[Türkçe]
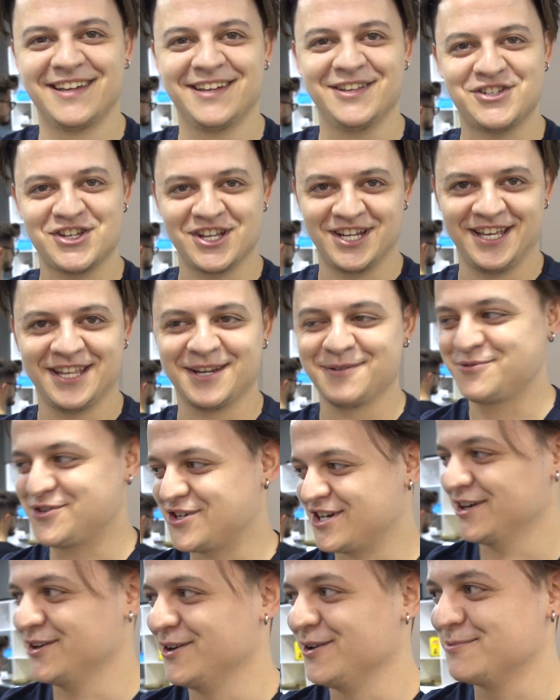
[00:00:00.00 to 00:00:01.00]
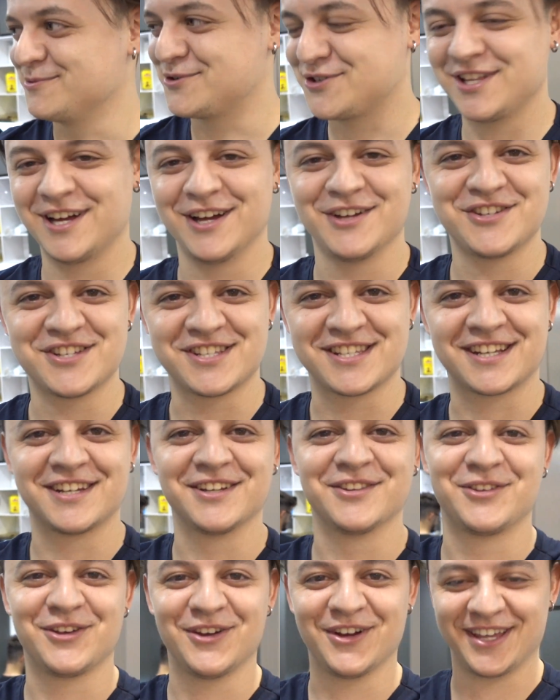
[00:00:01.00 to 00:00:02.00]
İçeri girip çıkan olmuş daha önce
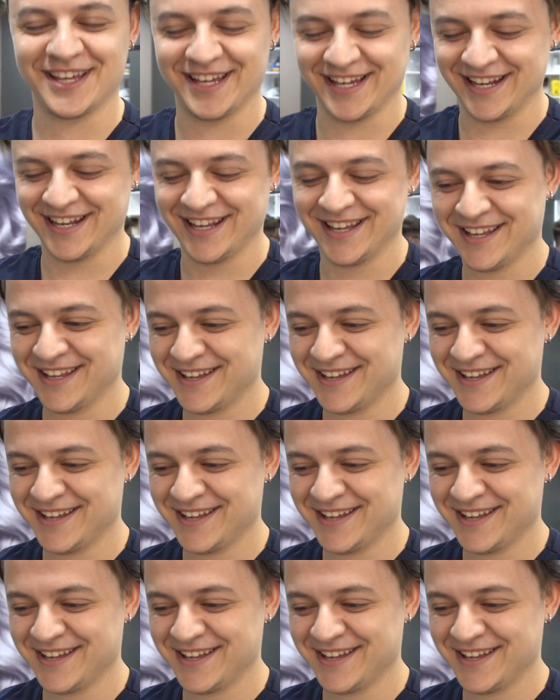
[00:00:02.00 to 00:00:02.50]
sıkıntı yok yani.